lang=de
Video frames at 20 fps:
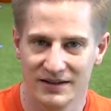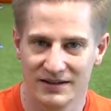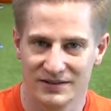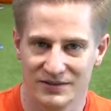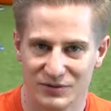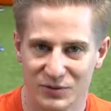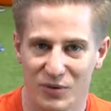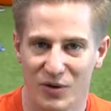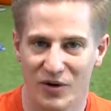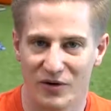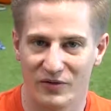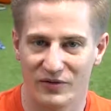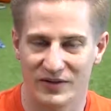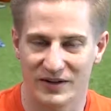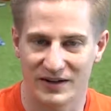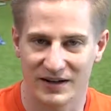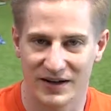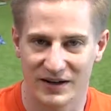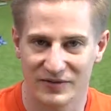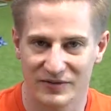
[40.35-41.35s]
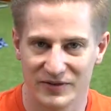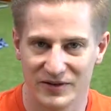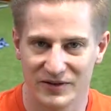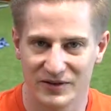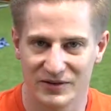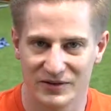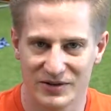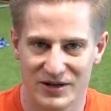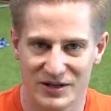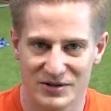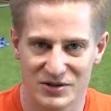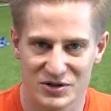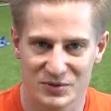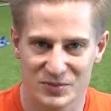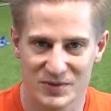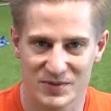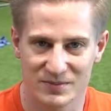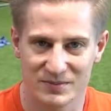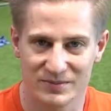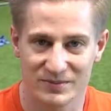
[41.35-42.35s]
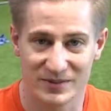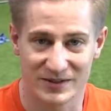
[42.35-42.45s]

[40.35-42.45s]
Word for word: so oft den Reifen hin und her schubsen,